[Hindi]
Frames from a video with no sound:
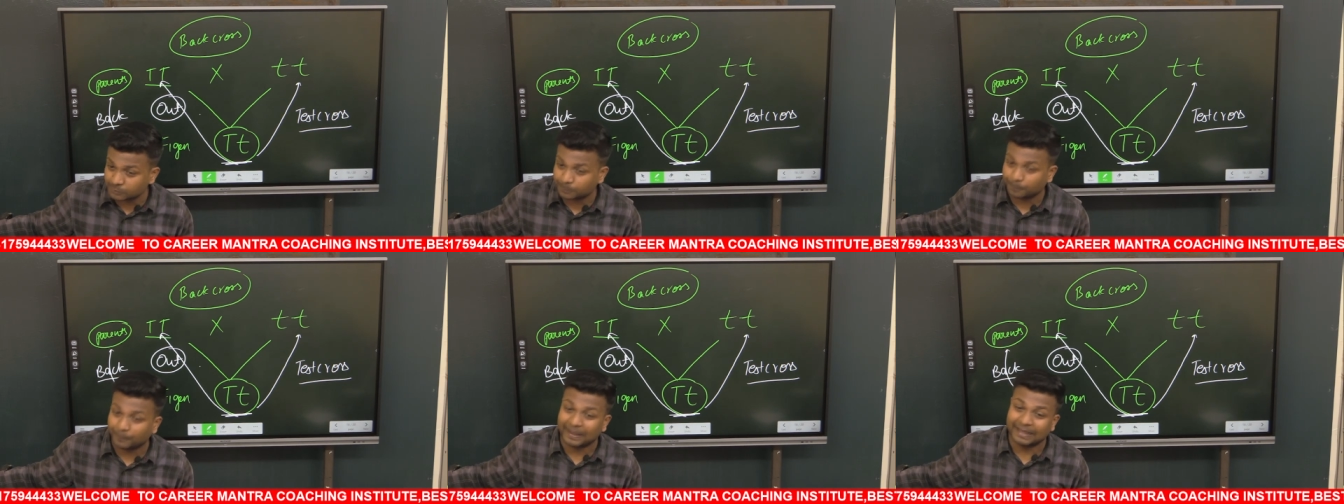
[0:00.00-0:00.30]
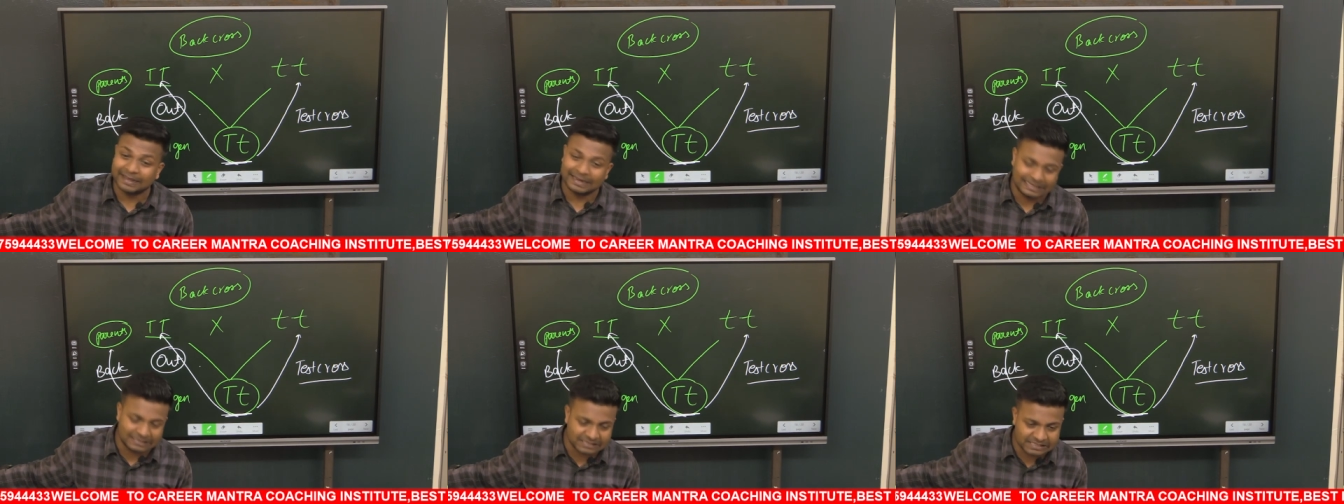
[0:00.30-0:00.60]

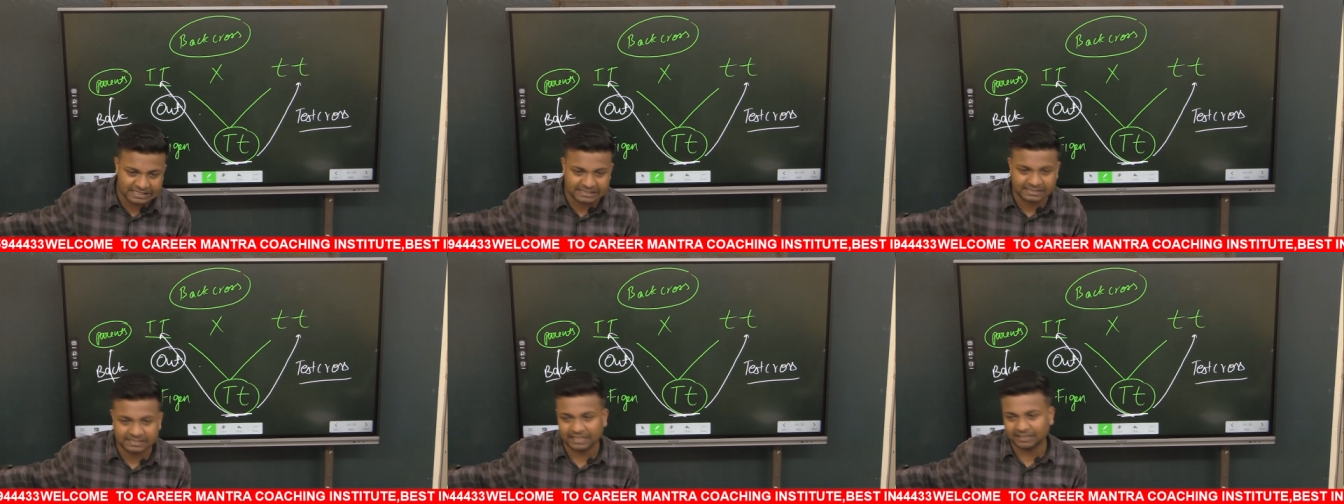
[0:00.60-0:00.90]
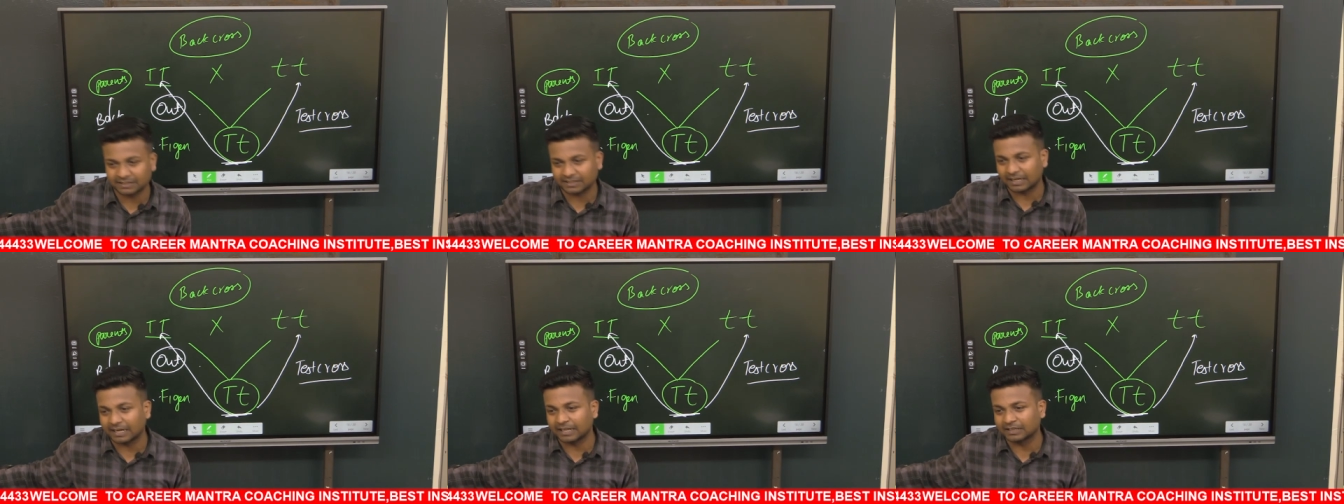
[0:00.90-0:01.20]
पेरेंट्स के साथ
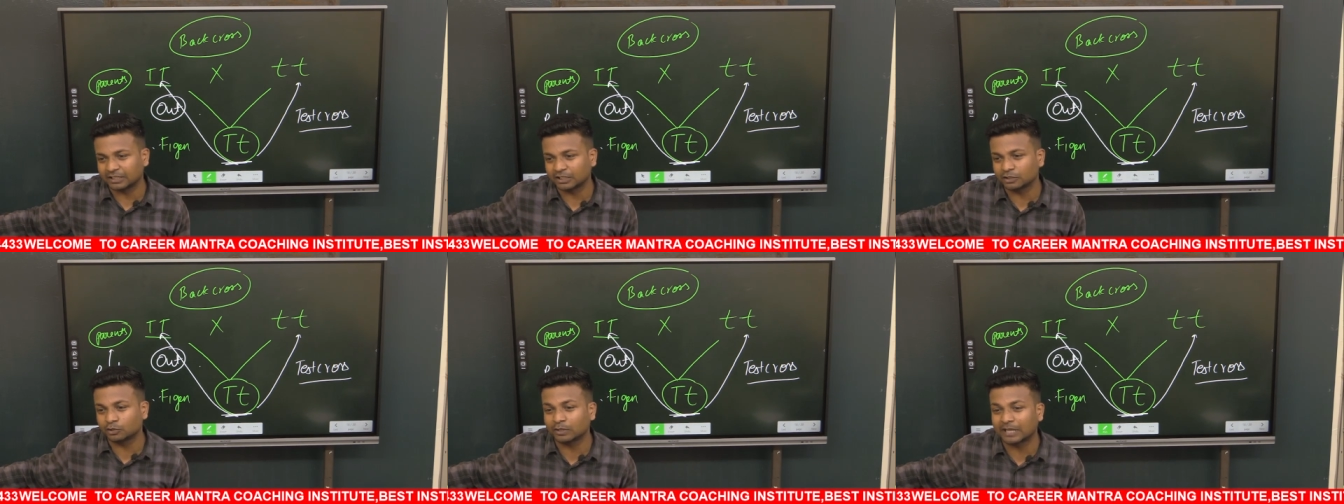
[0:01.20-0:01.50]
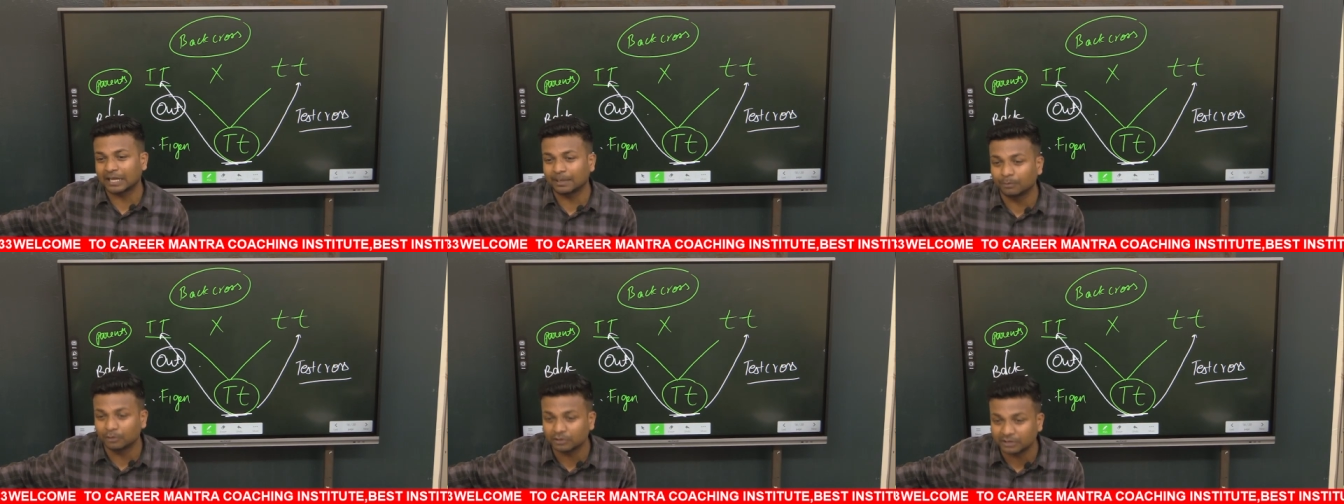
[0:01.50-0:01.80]
कराते हैं तो क्या
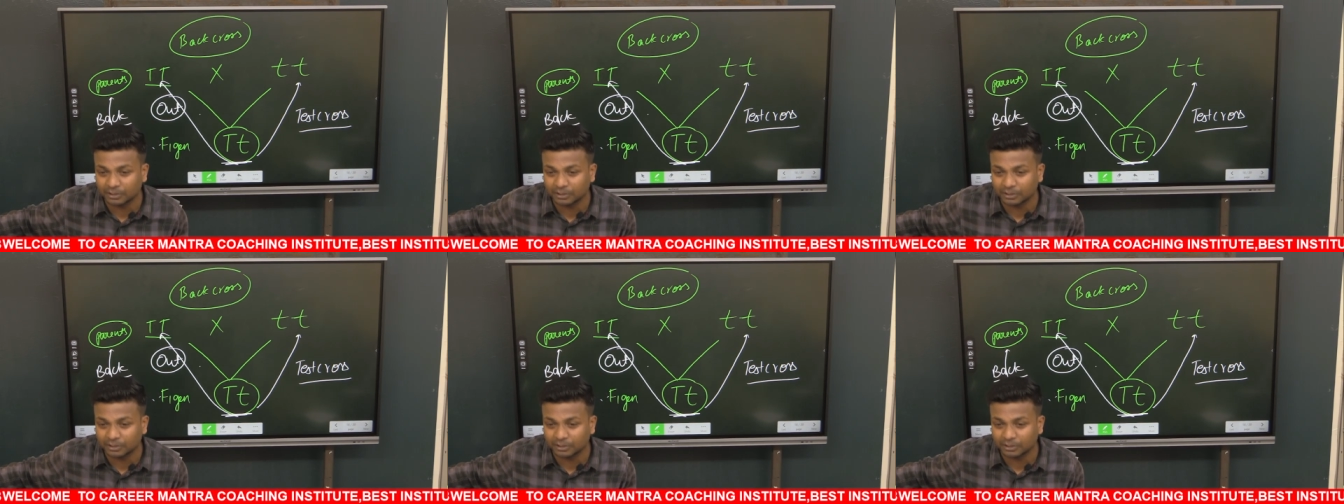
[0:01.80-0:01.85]
बोलते हैं